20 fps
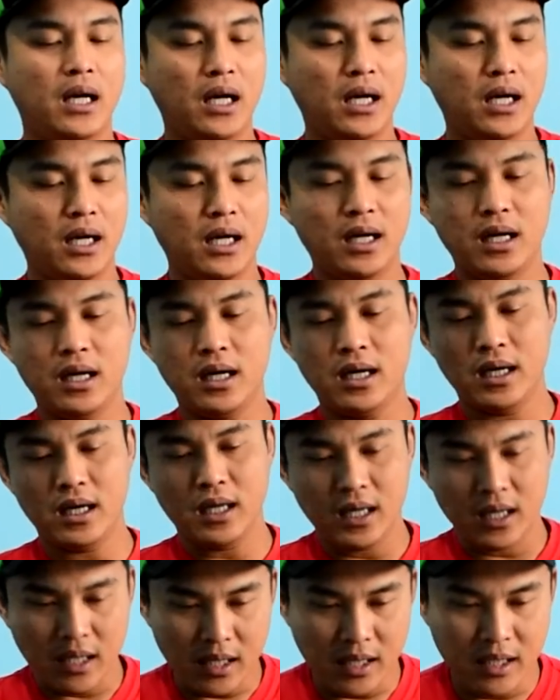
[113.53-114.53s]

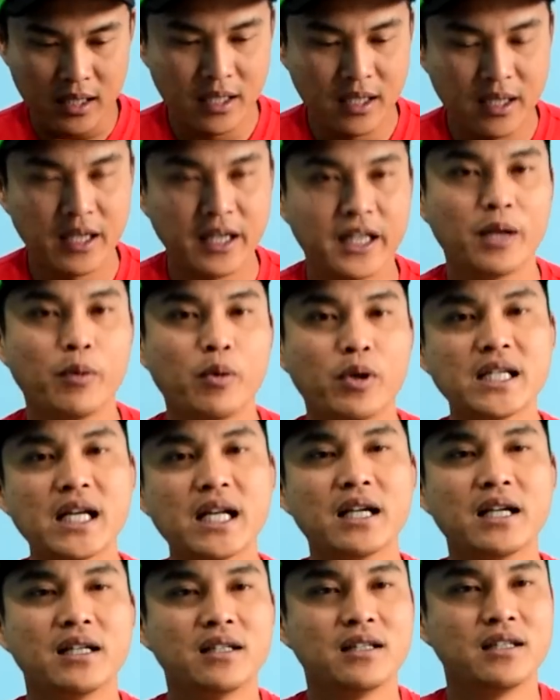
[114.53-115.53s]
Uh, kita buka
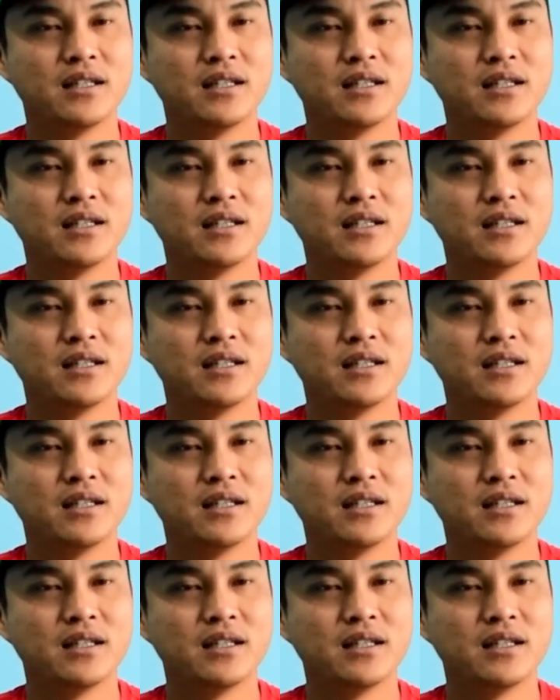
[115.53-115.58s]
sal.